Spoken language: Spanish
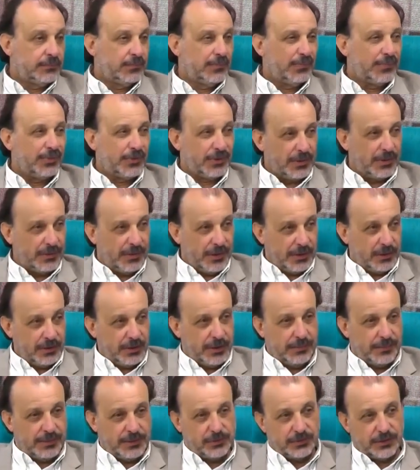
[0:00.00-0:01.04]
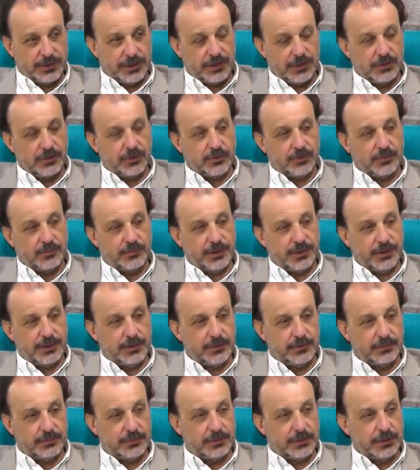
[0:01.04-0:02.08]
por debajo en la mayoría de los
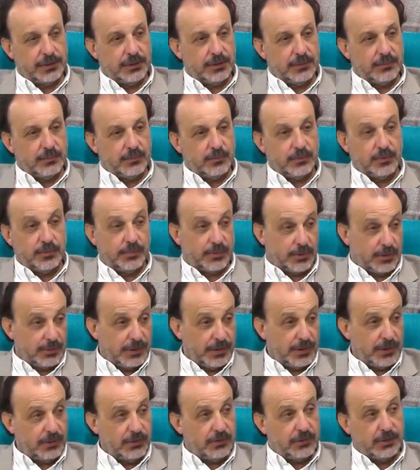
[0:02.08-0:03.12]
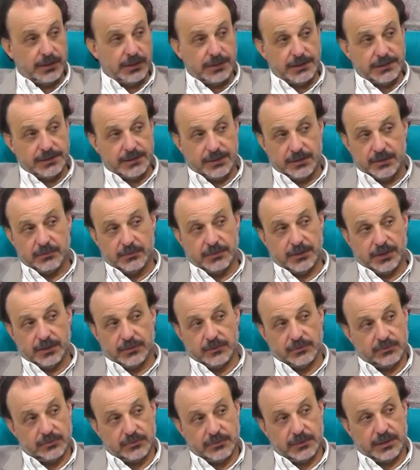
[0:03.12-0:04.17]
convenios muy por debajo de lo que dice una
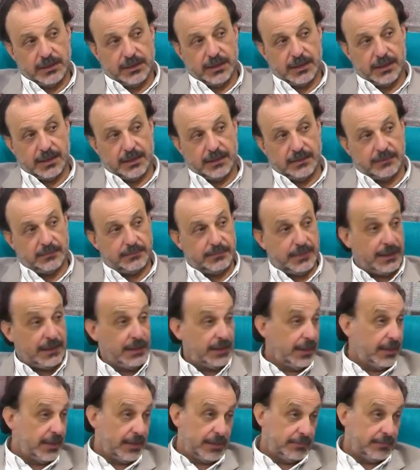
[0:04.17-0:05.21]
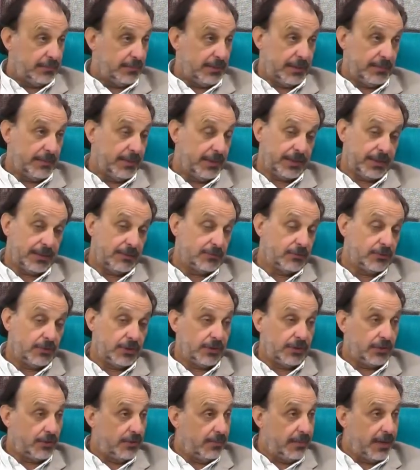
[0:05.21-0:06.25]
consulta ética que marca un
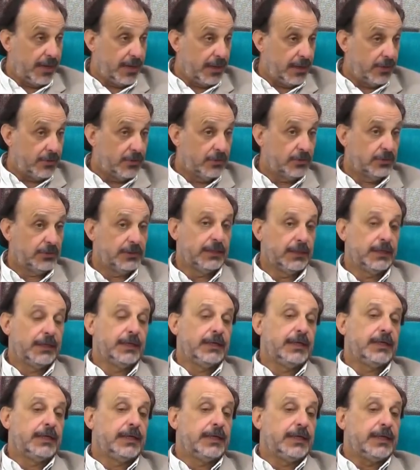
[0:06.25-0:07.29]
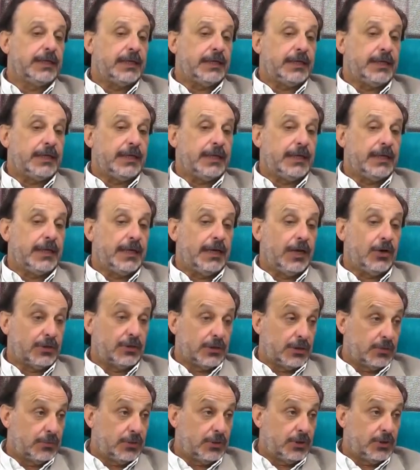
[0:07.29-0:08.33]
colegio de médicos. Y la
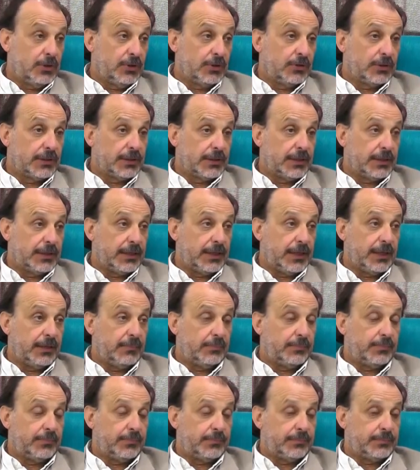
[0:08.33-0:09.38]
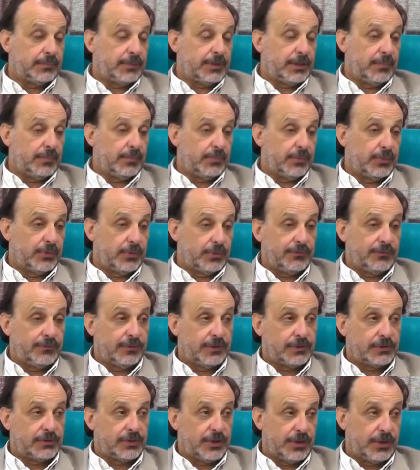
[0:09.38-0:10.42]
otra cuestión que en tiempos
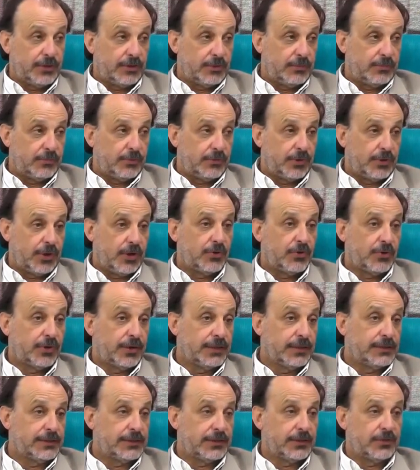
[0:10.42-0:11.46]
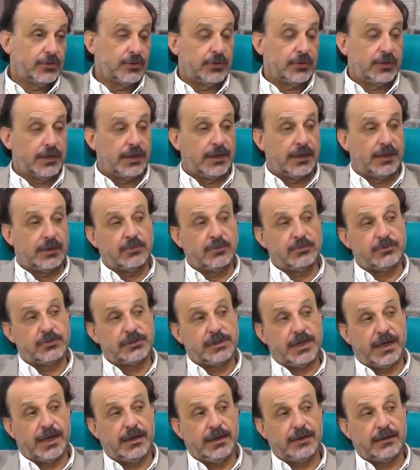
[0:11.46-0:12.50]
inflacionarios como los que corren se torna
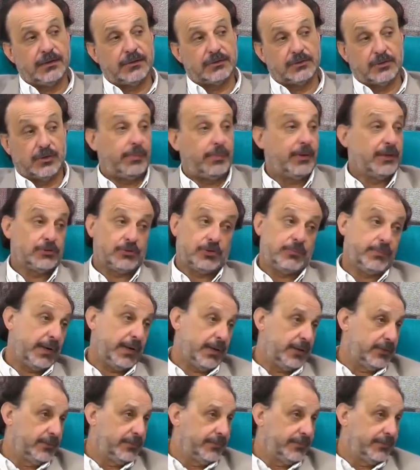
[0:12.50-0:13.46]
crucial son los plazos de pago,